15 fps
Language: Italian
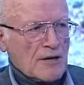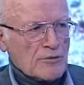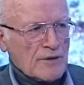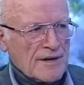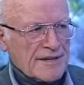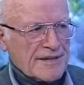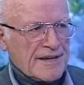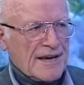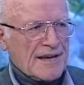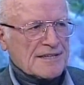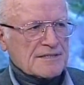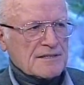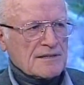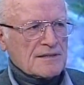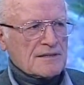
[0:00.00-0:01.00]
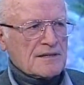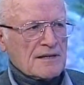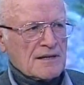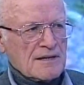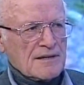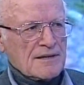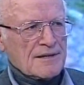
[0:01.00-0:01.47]
da una richiesta
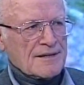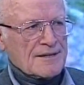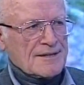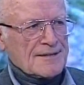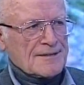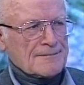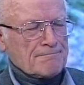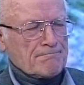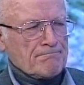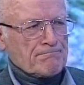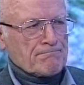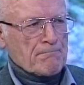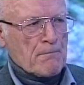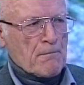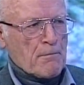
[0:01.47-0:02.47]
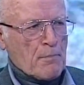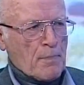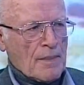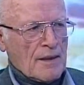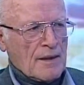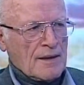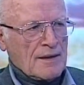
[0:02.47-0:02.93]
dei eh,
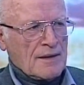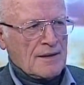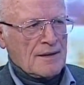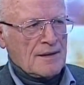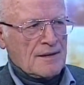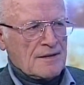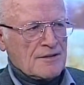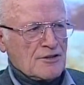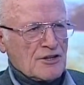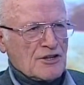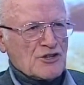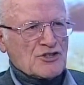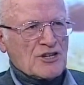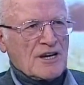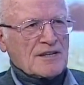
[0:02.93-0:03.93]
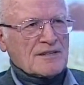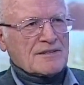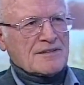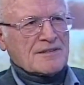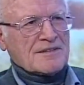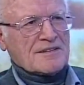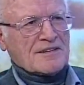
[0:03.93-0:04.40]

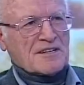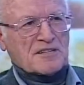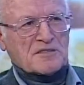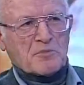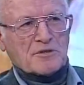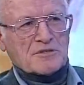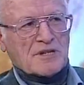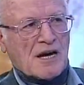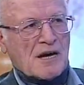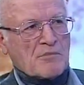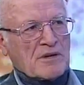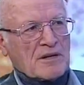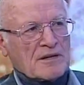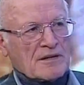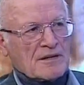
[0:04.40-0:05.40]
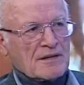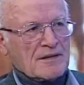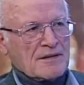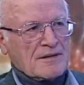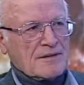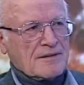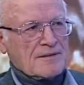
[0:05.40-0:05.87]
dirigenti
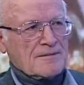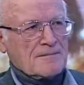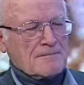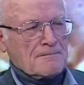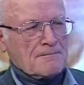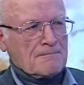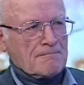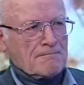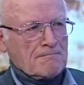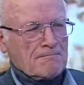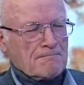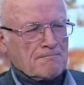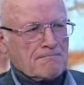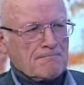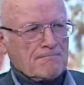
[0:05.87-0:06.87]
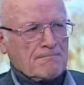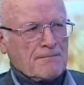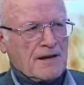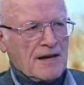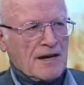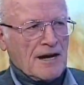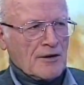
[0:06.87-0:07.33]
responsabili
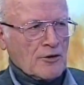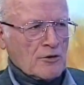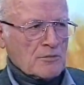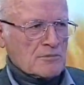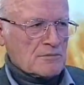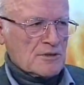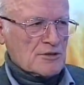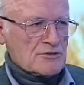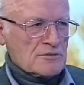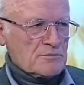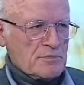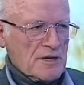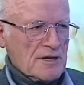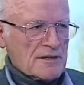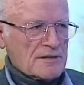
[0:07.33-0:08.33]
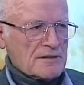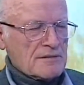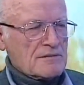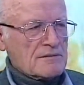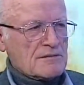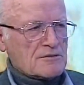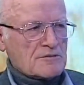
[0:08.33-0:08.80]
che hanno messo in piedi,
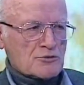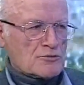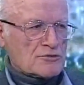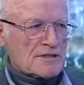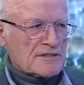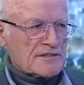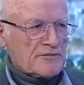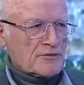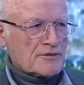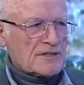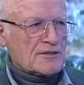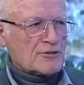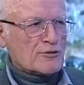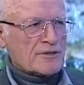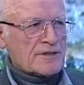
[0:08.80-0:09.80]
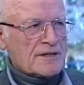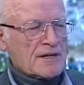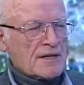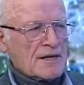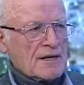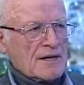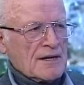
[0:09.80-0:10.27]
sono stati fondatori
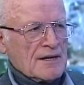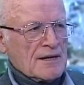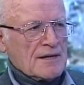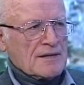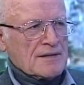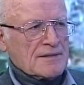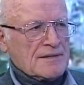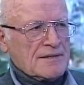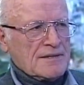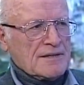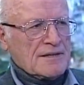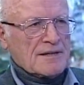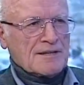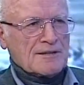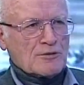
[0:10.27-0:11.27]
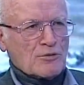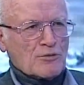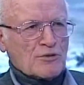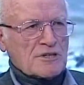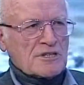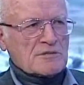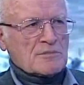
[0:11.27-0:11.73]
di Green
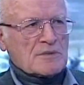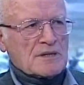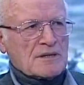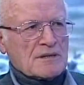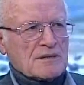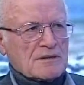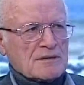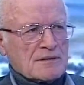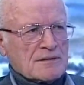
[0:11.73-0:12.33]
Tourism eh,